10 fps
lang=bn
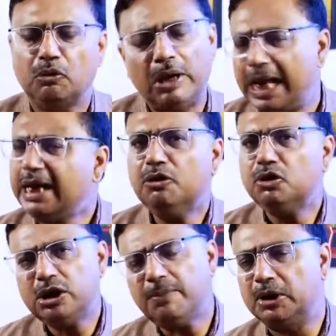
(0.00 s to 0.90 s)
তো এই
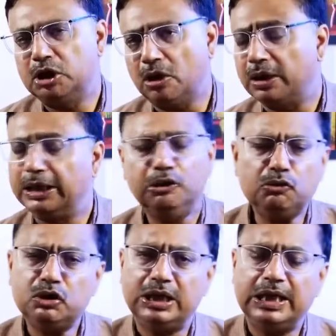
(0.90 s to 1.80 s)
হচ্ছে বিষয়
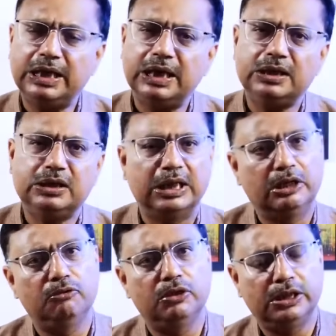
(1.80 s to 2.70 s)
কিন্তু সিরিয়াস
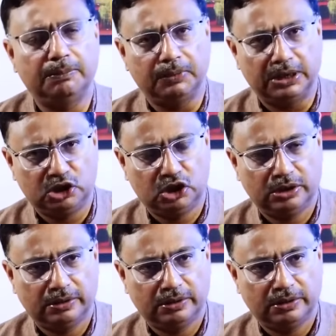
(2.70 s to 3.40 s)
সিকিউরিটি ব্রিচ